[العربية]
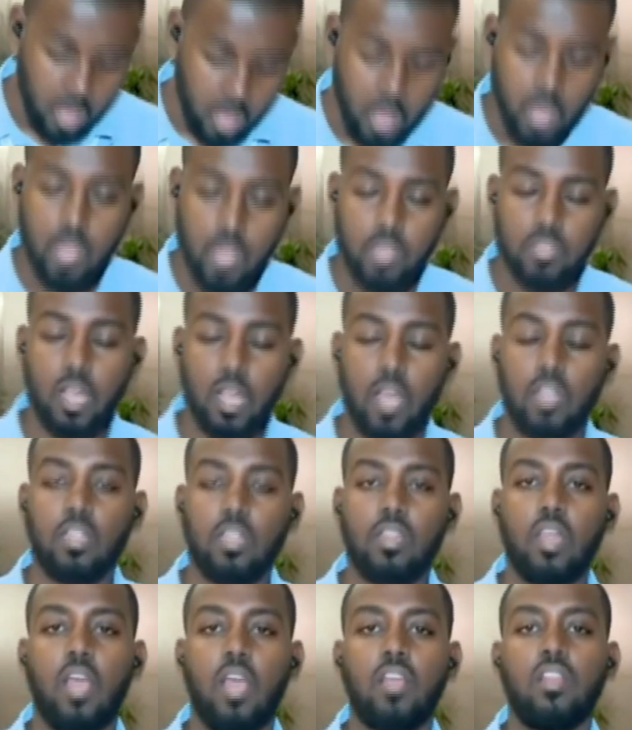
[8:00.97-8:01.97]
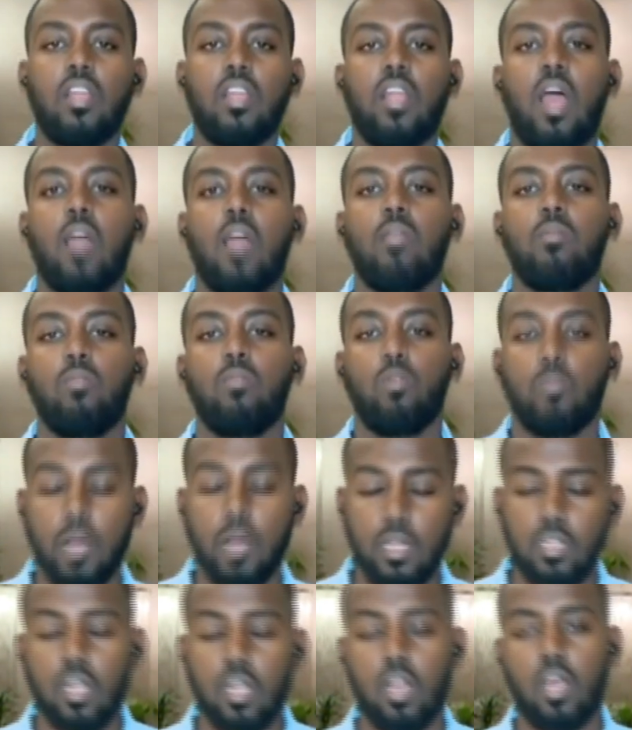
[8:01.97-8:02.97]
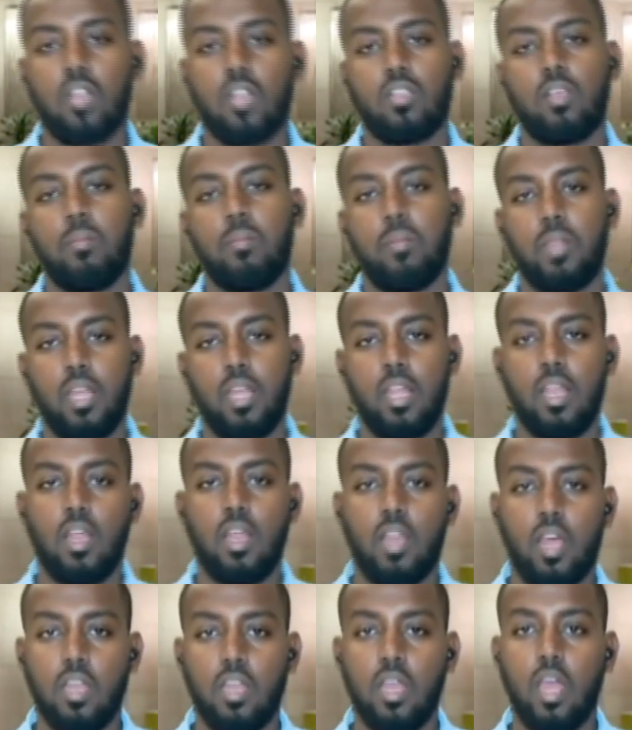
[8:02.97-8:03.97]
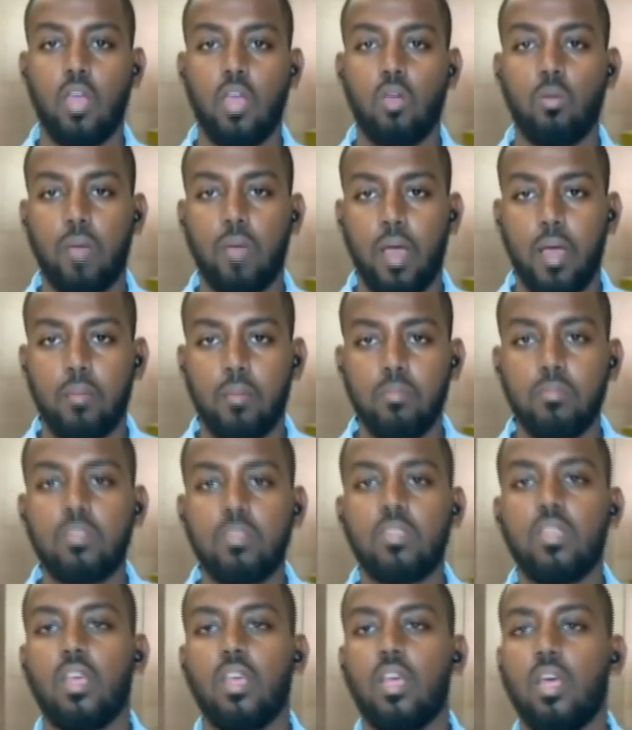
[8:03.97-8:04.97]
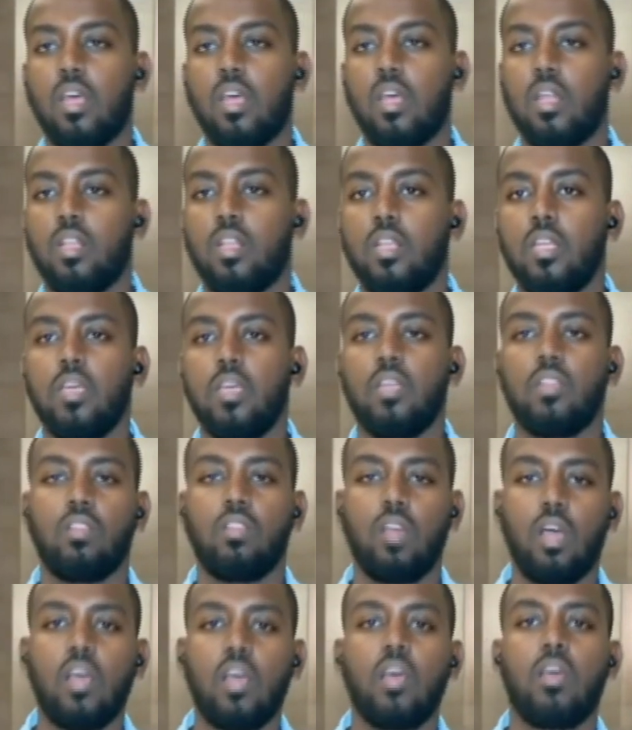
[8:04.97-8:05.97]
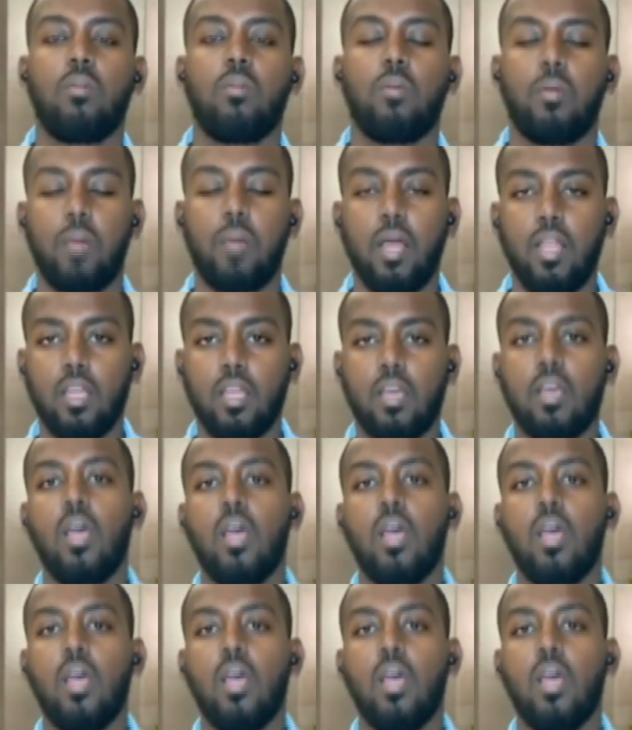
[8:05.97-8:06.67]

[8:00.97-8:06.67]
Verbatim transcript: آه، تحدث أيضا عن مبادرة تم الإعلان عنها يوم أمس آه، لضخ مبالغ